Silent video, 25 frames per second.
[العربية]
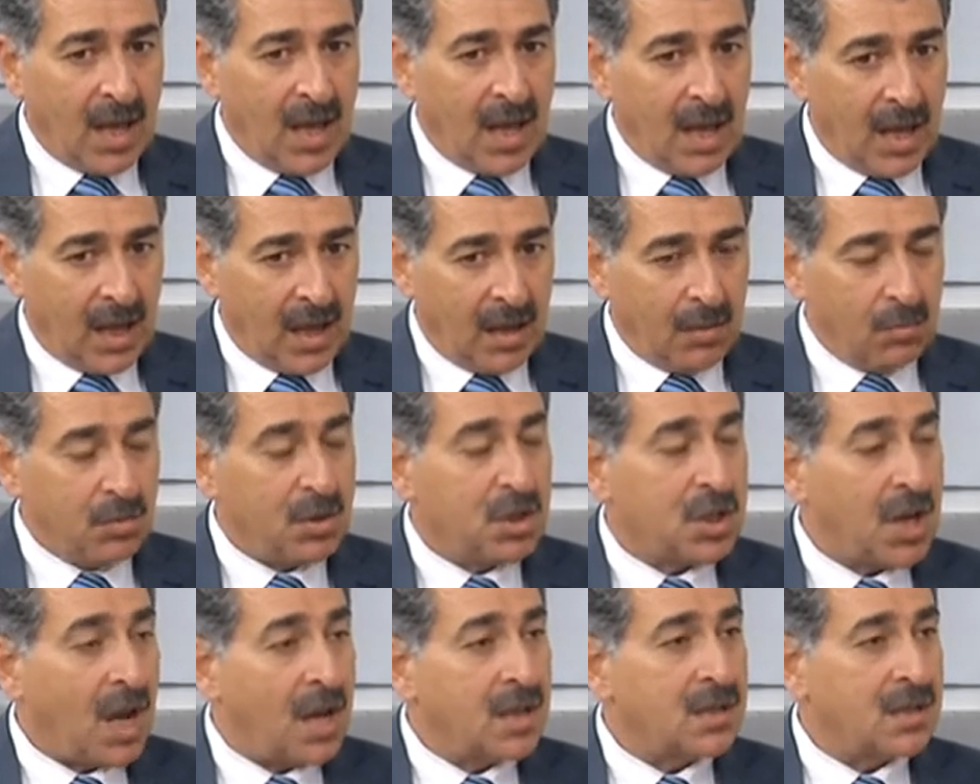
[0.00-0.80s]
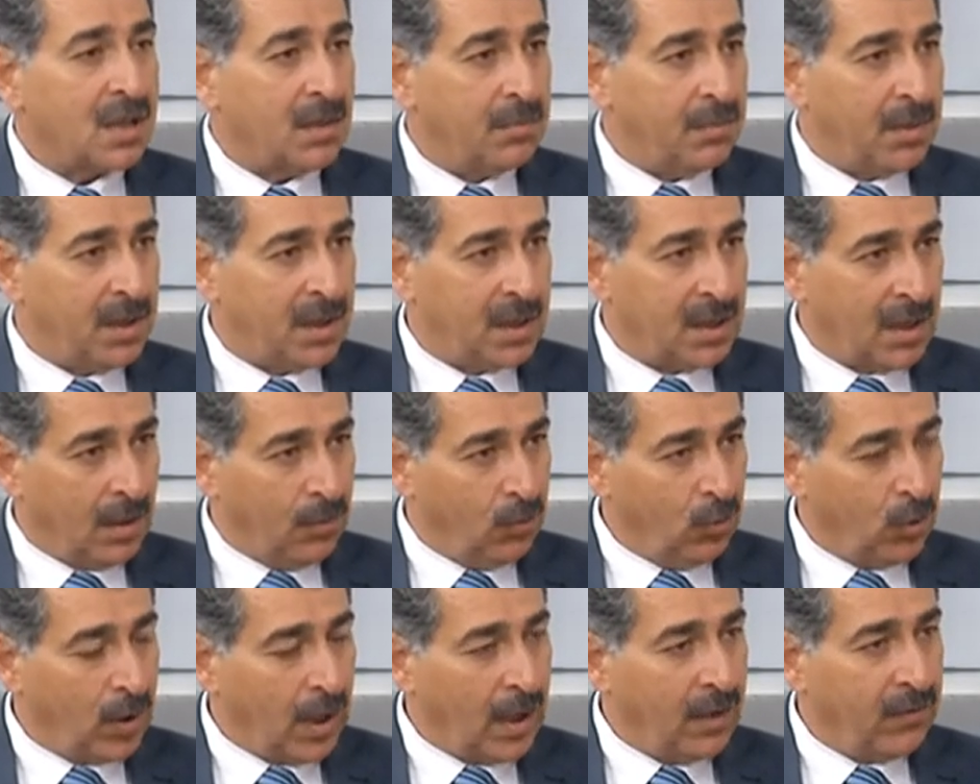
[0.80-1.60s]
آه، مش عصب
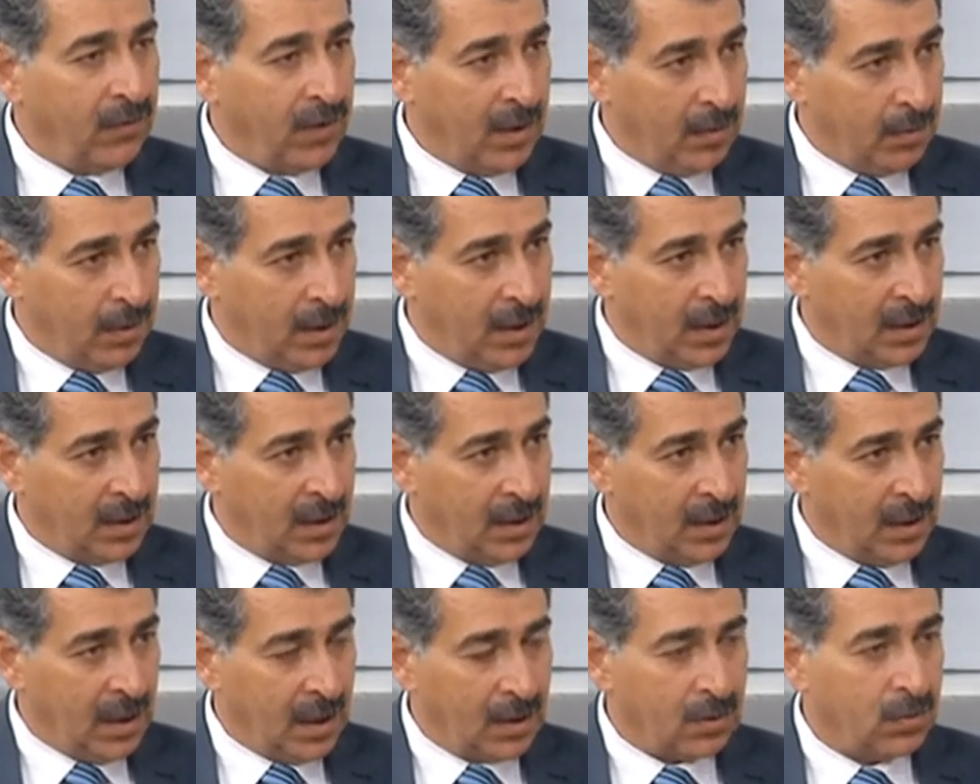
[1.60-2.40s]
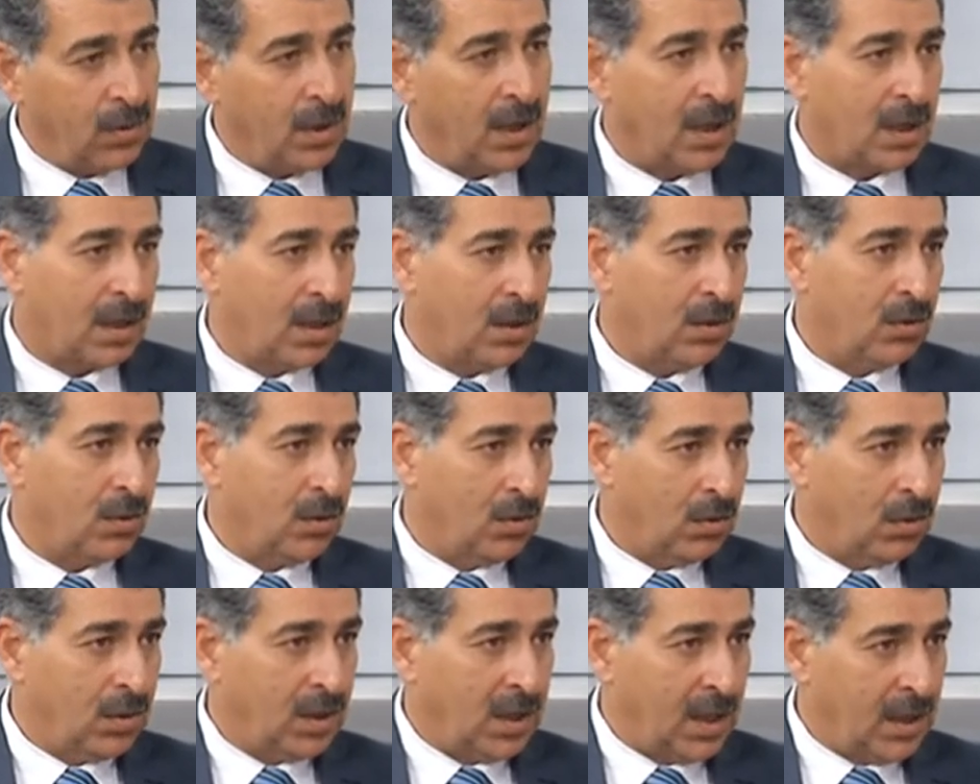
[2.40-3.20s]
التمويل في البلديات
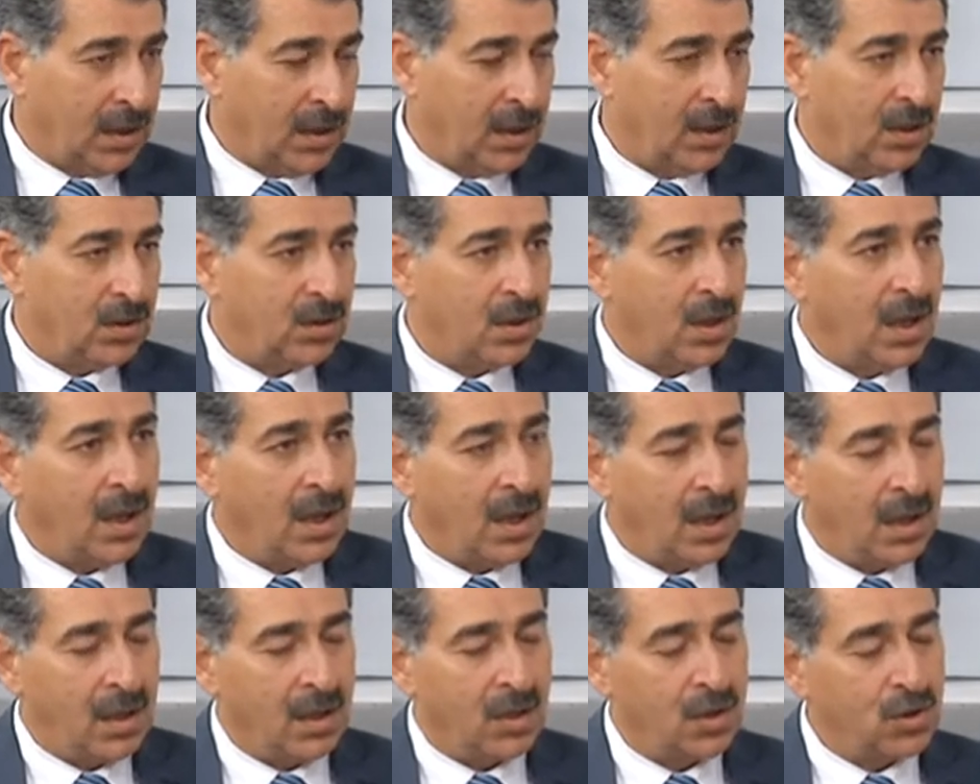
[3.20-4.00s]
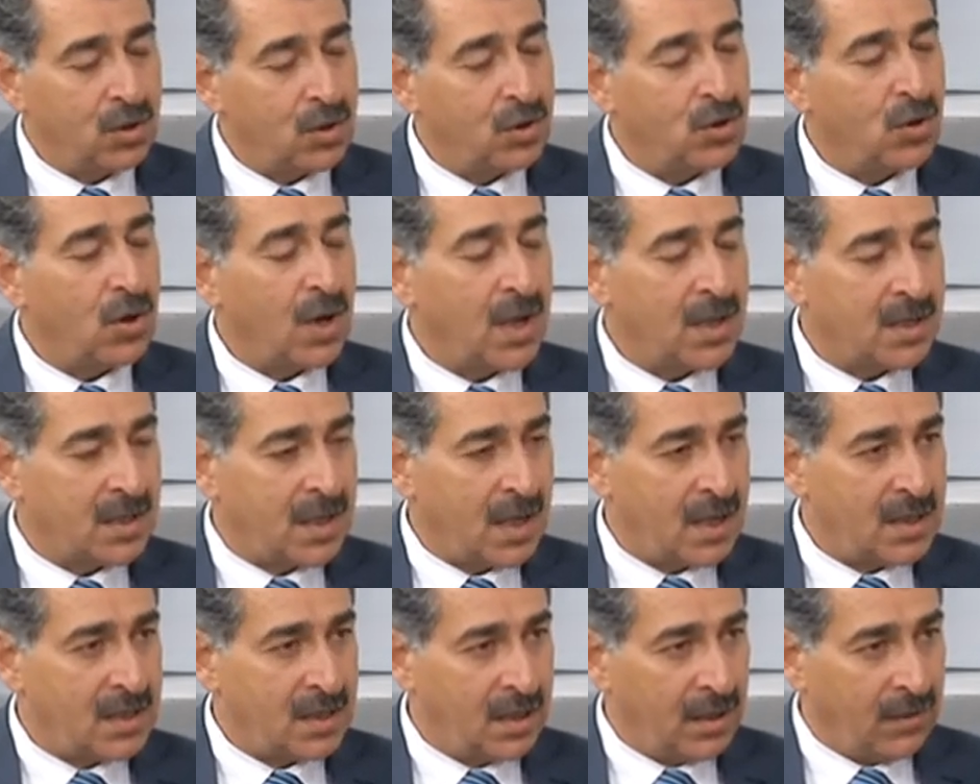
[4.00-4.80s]
ولكنه يعني آه، جزء
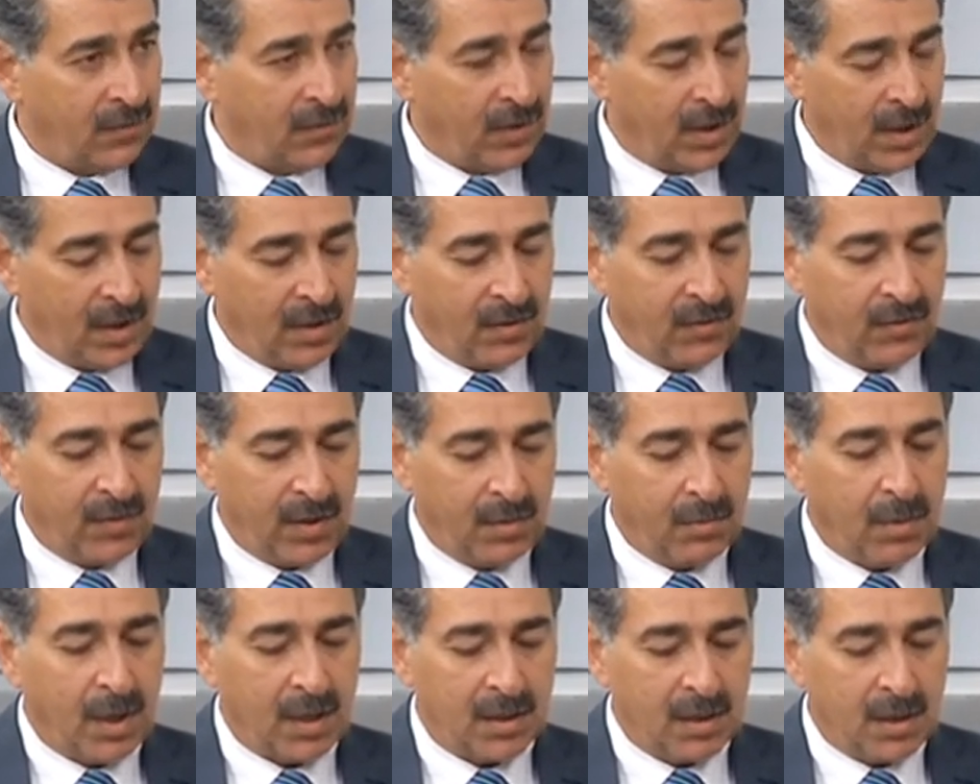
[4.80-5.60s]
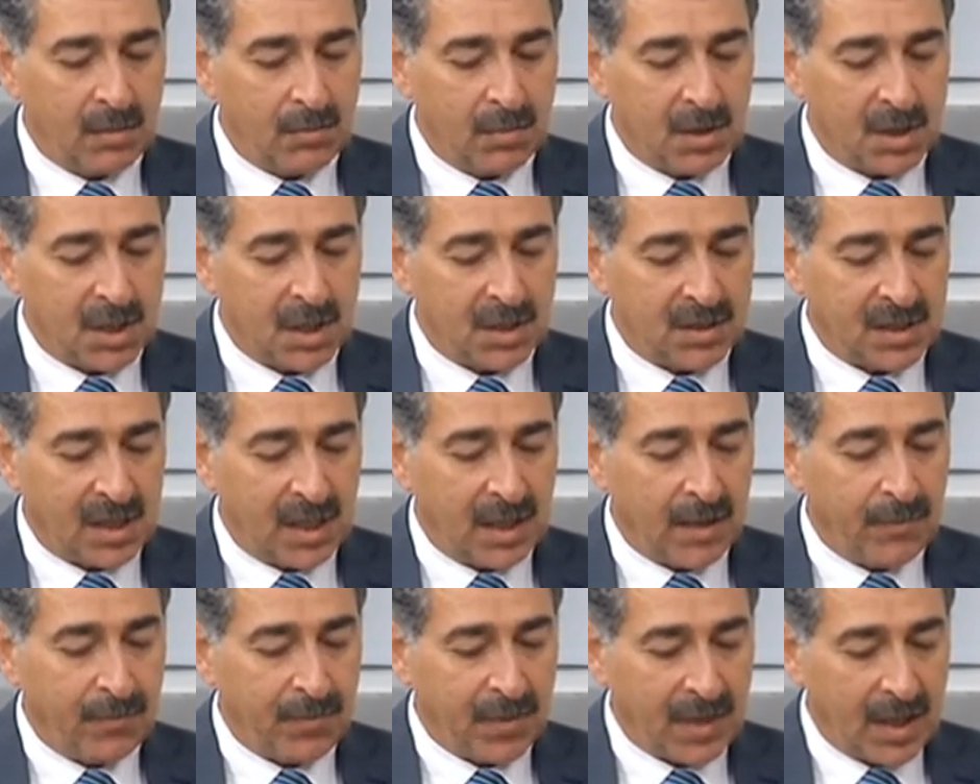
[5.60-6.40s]
اساسي في في بعض
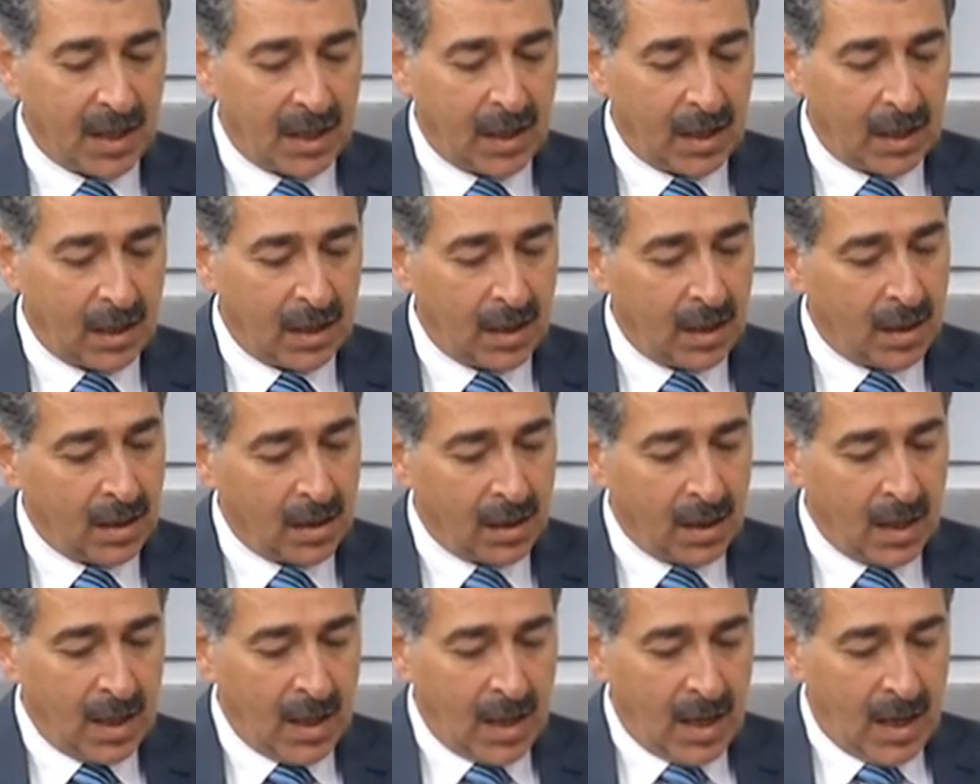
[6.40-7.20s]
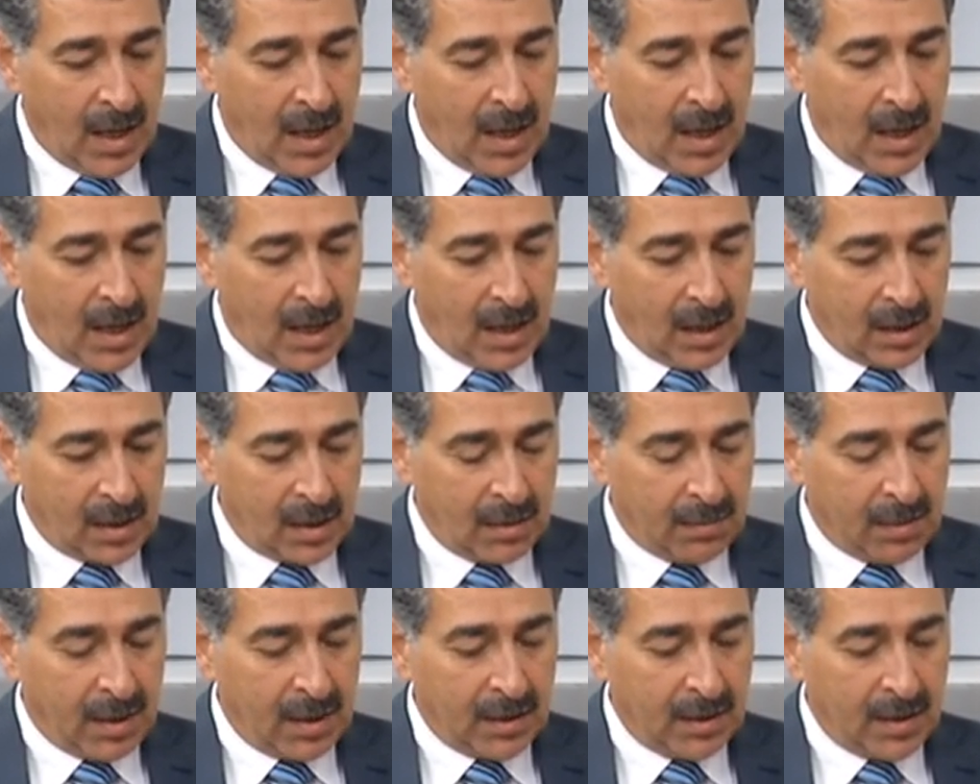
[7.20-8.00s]
المشاريع
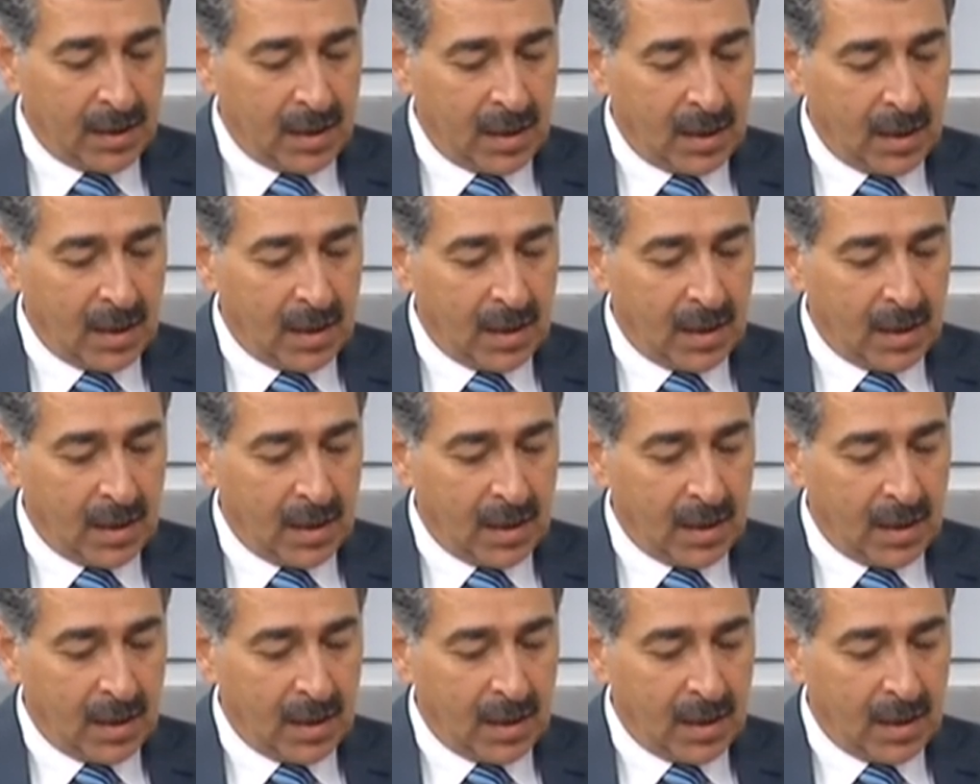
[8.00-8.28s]
طبعا